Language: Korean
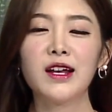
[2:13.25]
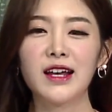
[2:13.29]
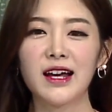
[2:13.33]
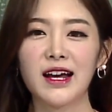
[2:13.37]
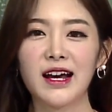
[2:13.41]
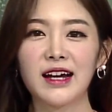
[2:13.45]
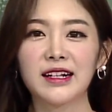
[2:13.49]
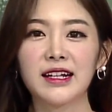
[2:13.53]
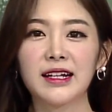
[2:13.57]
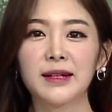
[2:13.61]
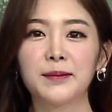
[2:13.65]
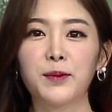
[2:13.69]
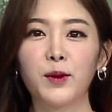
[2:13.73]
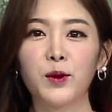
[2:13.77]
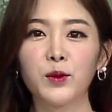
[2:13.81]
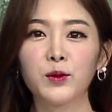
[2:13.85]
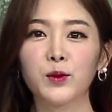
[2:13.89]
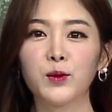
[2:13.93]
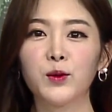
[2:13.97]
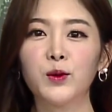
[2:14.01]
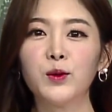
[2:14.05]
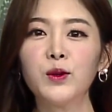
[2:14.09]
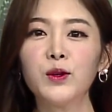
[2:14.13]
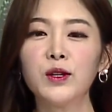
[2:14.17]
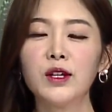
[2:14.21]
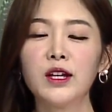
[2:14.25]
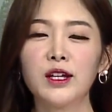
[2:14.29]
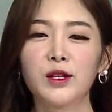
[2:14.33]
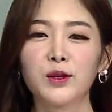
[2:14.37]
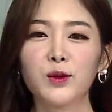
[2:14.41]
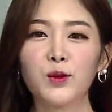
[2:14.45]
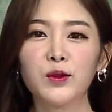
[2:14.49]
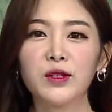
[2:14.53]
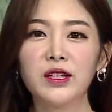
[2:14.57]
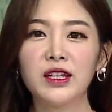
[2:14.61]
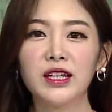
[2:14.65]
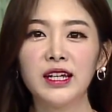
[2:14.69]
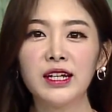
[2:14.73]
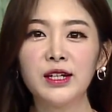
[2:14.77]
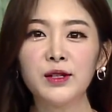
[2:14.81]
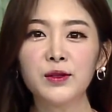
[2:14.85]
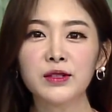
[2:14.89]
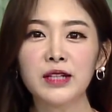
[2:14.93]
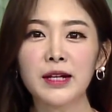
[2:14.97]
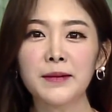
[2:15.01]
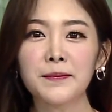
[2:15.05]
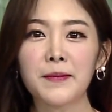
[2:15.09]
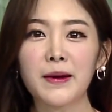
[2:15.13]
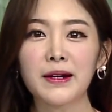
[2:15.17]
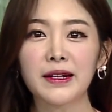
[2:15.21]
아래 번호
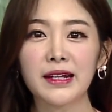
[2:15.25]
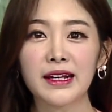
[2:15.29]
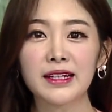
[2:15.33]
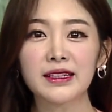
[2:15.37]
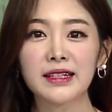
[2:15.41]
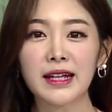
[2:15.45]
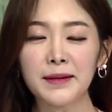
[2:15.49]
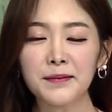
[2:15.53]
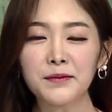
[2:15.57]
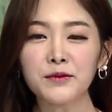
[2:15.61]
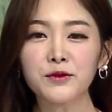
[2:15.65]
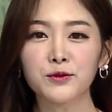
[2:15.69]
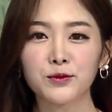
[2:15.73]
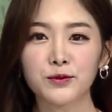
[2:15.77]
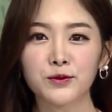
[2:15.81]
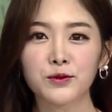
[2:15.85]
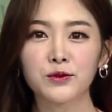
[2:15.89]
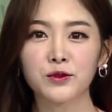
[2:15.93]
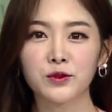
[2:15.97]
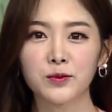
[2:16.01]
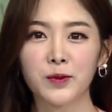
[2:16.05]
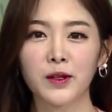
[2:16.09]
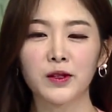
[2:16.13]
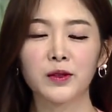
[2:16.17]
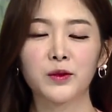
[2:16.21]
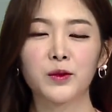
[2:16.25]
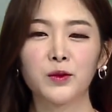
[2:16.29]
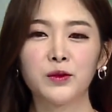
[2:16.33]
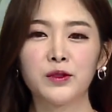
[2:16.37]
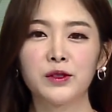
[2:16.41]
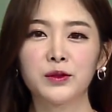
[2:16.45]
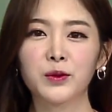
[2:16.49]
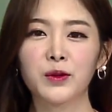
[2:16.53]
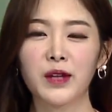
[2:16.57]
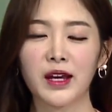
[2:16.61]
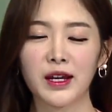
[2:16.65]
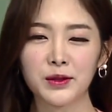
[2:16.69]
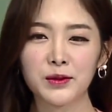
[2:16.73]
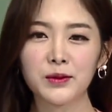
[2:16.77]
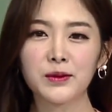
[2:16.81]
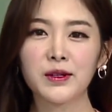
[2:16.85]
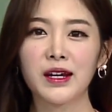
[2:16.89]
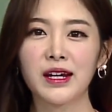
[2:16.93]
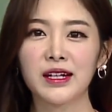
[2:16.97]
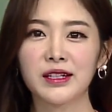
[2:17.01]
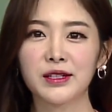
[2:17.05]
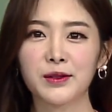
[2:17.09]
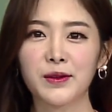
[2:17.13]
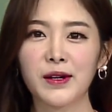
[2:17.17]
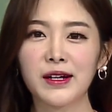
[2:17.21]
02-2638-3999번. 오늘도
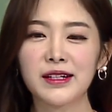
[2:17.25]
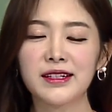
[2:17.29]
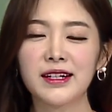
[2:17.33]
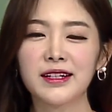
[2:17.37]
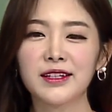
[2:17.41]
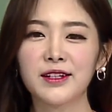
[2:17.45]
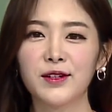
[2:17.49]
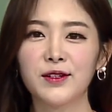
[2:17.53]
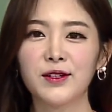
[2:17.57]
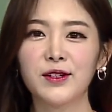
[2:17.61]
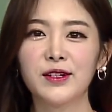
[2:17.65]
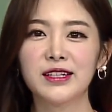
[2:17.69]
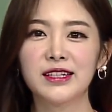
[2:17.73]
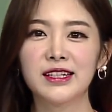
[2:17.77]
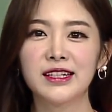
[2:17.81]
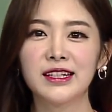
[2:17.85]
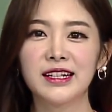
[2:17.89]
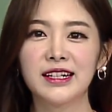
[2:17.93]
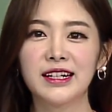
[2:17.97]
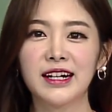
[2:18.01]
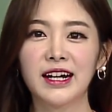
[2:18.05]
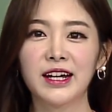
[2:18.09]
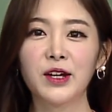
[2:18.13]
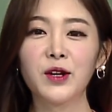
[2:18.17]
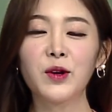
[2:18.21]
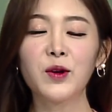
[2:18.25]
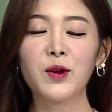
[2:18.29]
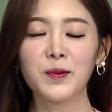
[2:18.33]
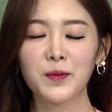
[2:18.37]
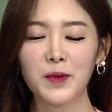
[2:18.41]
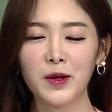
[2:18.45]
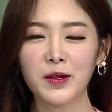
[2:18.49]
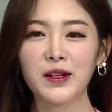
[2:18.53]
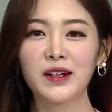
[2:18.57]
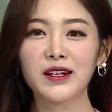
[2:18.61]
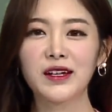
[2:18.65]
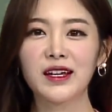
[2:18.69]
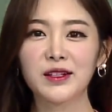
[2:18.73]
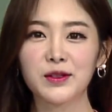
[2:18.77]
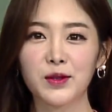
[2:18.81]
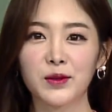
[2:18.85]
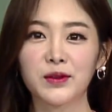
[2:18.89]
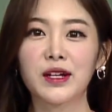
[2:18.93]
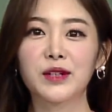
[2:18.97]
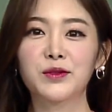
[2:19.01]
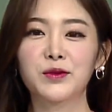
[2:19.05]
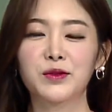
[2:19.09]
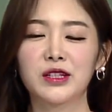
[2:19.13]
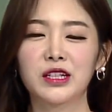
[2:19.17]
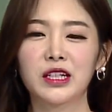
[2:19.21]
계속해서 활짝 열려 있으니까요. 편하게
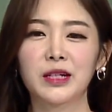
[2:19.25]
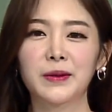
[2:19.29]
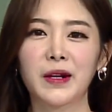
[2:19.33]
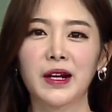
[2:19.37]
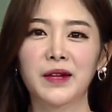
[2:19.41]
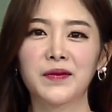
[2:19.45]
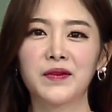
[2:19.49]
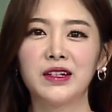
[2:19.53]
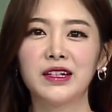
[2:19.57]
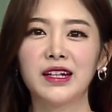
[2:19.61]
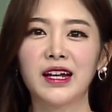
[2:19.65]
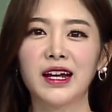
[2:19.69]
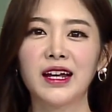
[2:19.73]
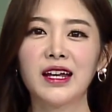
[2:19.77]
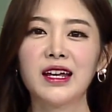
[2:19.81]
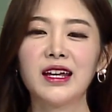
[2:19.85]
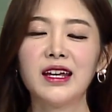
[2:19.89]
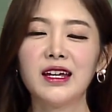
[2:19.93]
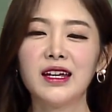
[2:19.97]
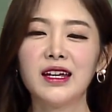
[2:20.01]
전화 주시기 바랍니다.